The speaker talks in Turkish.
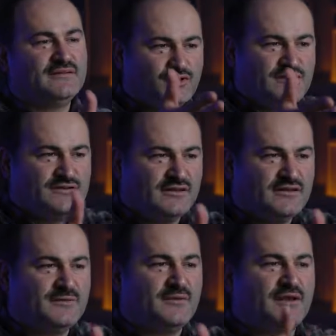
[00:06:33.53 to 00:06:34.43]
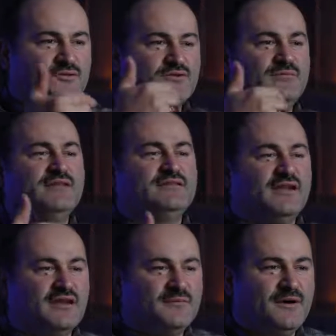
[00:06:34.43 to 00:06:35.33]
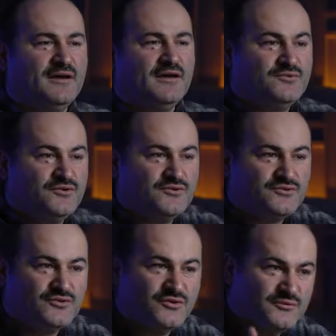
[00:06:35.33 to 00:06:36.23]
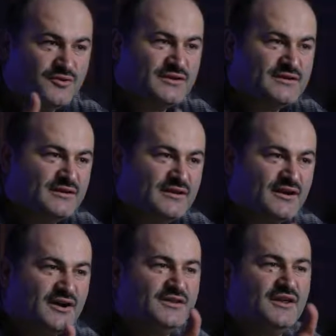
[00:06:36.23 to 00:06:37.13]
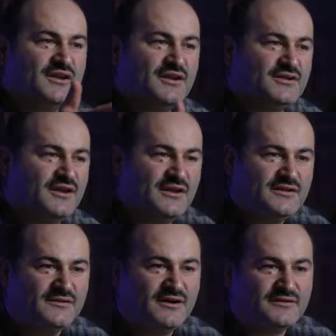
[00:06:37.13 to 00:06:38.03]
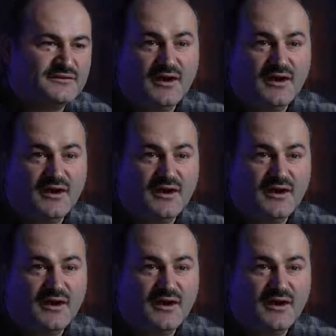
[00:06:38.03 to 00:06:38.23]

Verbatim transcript: Bu insanlar bana zulmettiler ama bu zulmün içinde kaderin adaleti var.